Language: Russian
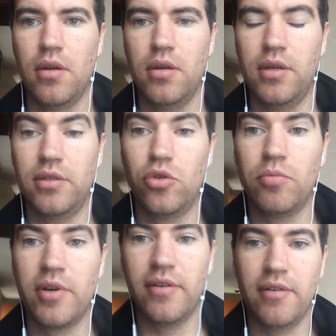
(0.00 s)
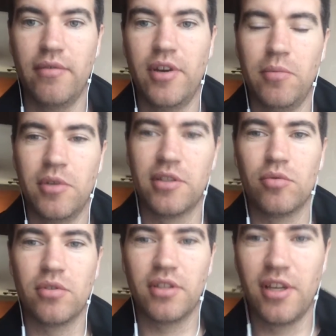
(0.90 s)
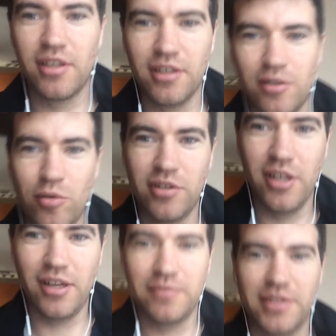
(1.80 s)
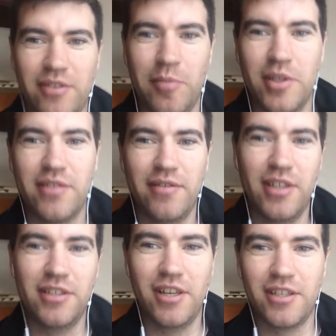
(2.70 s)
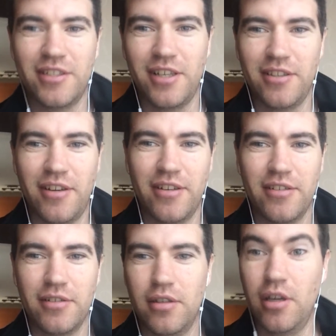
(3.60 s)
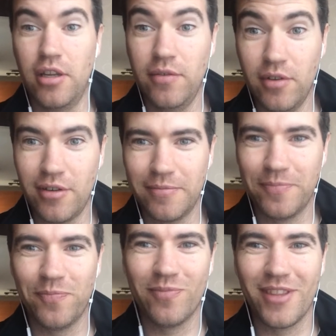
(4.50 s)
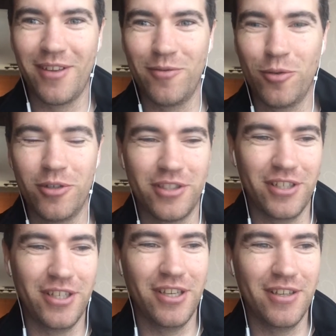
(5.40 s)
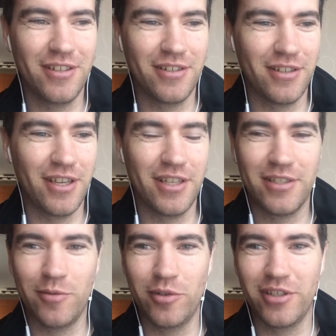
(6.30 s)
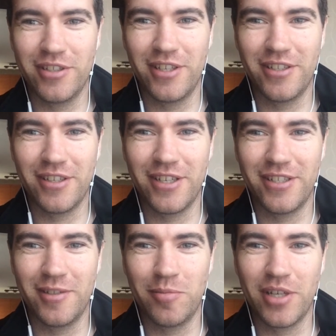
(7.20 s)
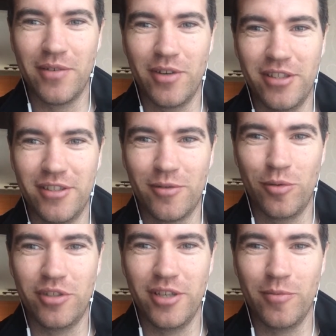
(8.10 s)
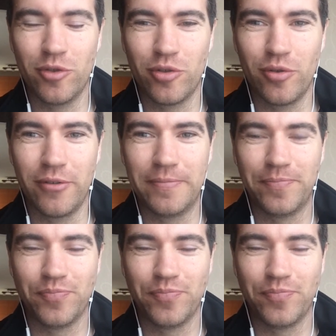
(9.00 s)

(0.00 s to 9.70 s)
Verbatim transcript: Э, доброго времени суток, дорогие друзья. С вами на связи Александр Ривер. Вот, и я сегодня, знаете, хотел поговорить на такую тему, что